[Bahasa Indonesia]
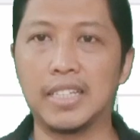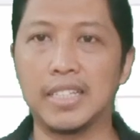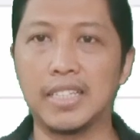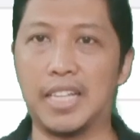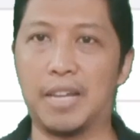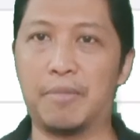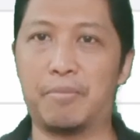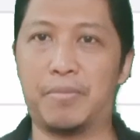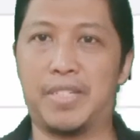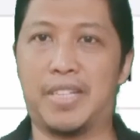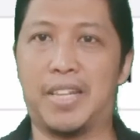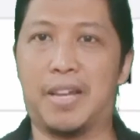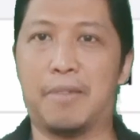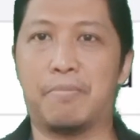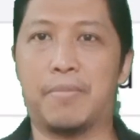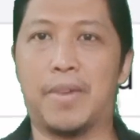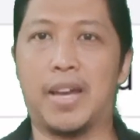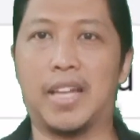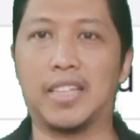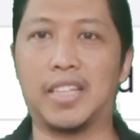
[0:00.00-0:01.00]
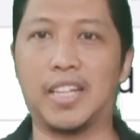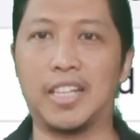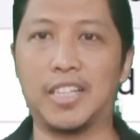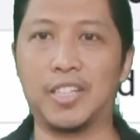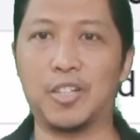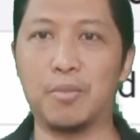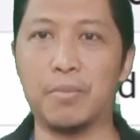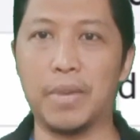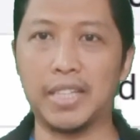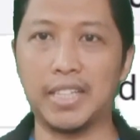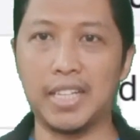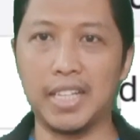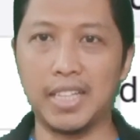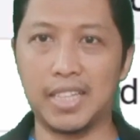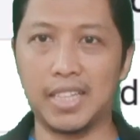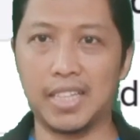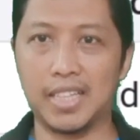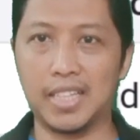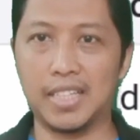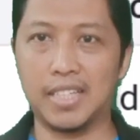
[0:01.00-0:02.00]
siap-siap Atletico
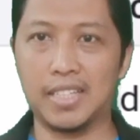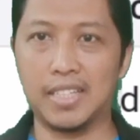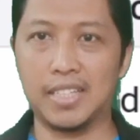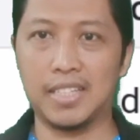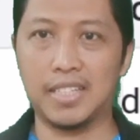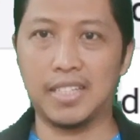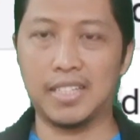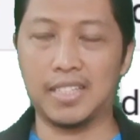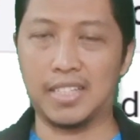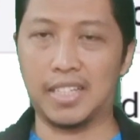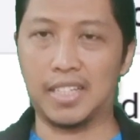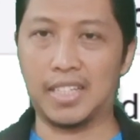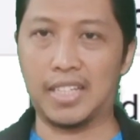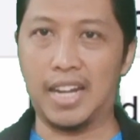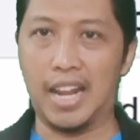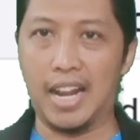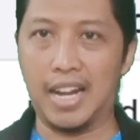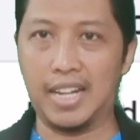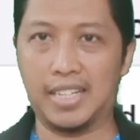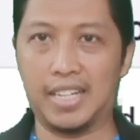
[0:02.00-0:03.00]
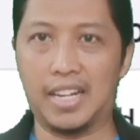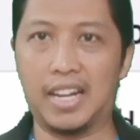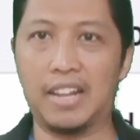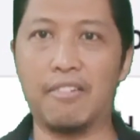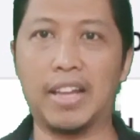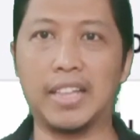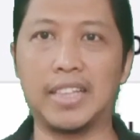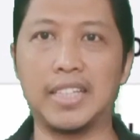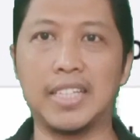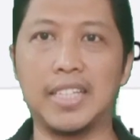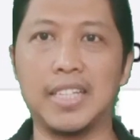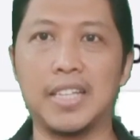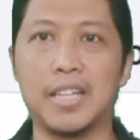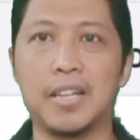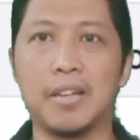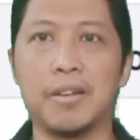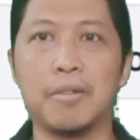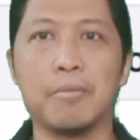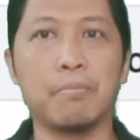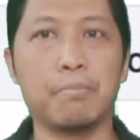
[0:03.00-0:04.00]
Madrid segera dilewati
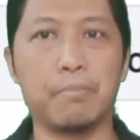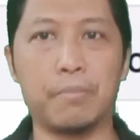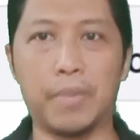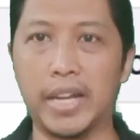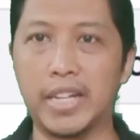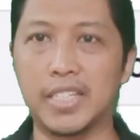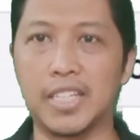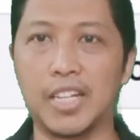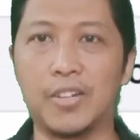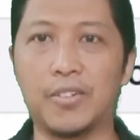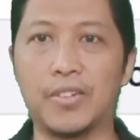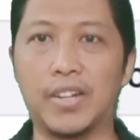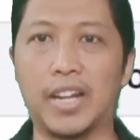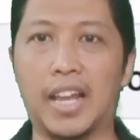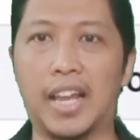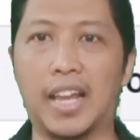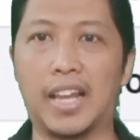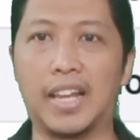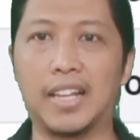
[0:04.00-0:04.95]
Barcelona